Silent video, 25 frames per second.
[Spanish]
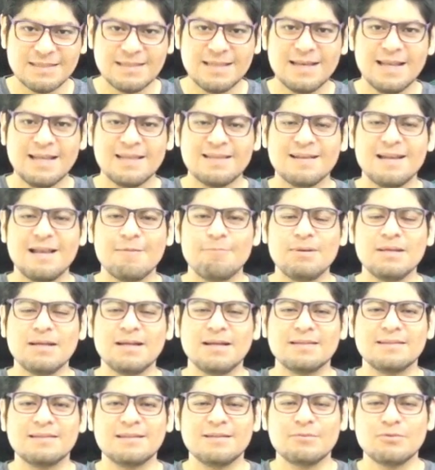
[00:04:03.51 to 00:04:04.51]
tener es el
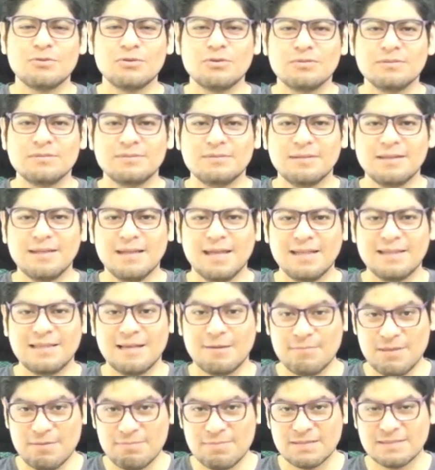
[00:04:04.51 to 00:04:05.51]
aplicativo que
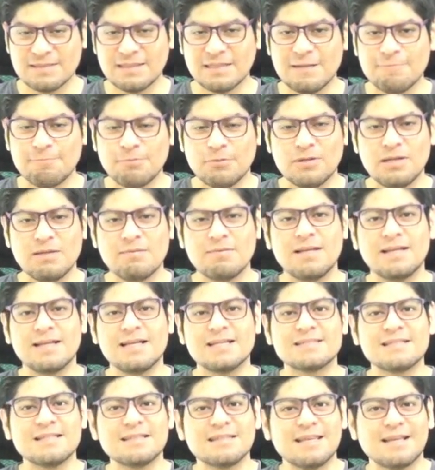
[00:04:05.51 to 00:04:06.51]
también va a estar disponible,
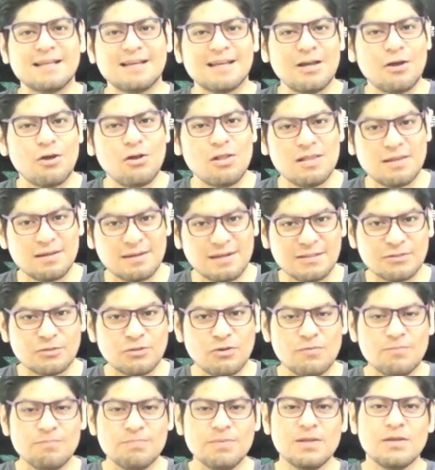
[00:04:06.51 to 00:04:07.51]
que es el teclado del
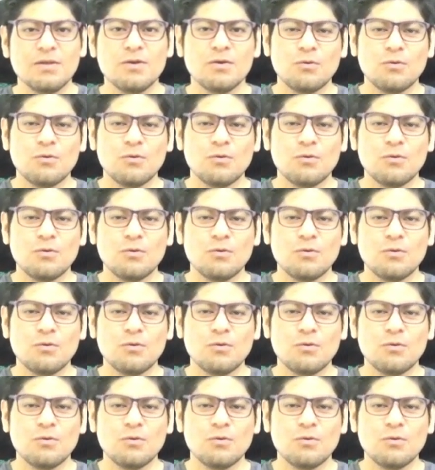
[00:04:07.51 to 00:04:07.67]
ratón,